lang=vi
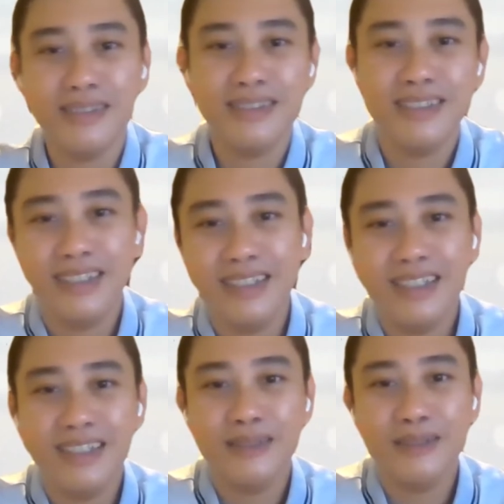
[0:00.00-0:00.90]
Wow,
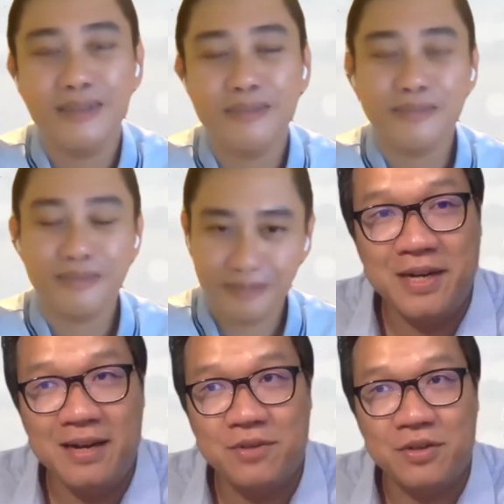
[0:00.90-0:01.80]
25 tuổi.
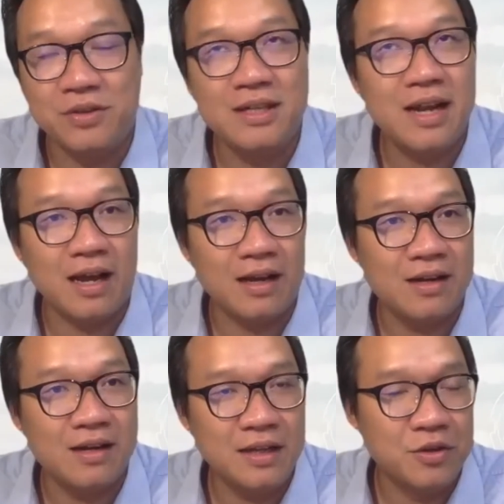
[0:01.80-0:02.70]
25 tuổi tức là
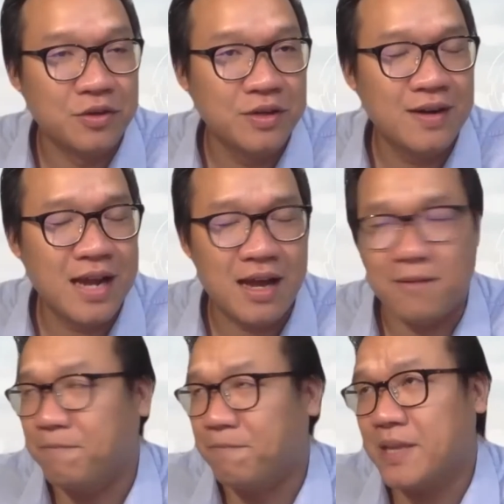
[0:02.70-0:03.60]
cái tuổi
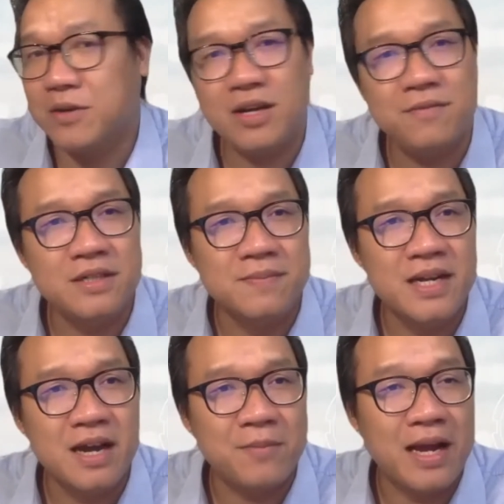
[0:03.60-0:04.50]
là đâu đó vừa
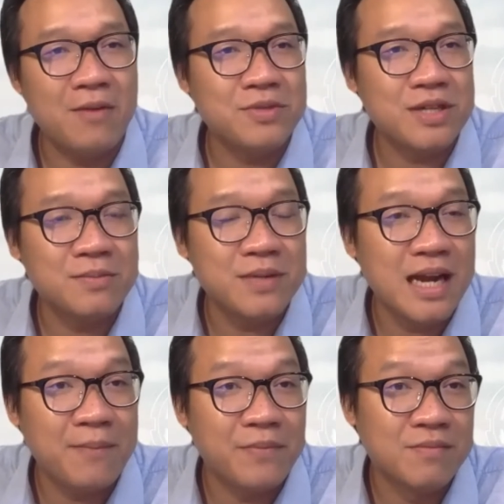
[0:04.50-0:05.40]
mới học đại học xong đi
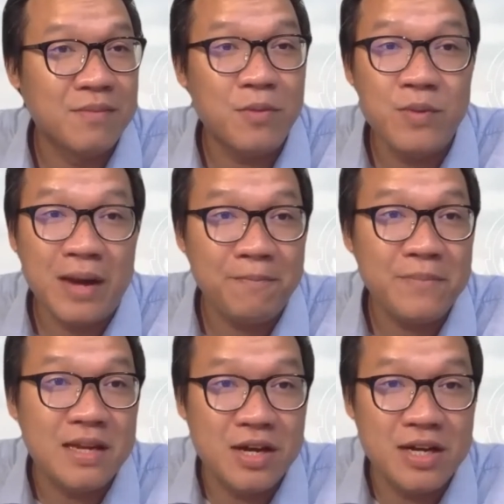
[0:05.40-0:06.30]
làm được 3-4 năm
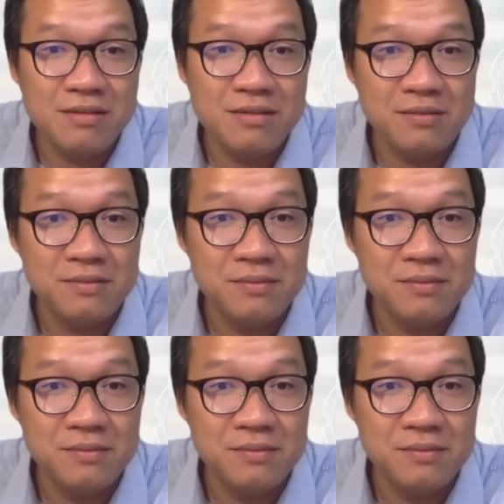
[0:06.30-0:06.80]
gì đó, đúng không?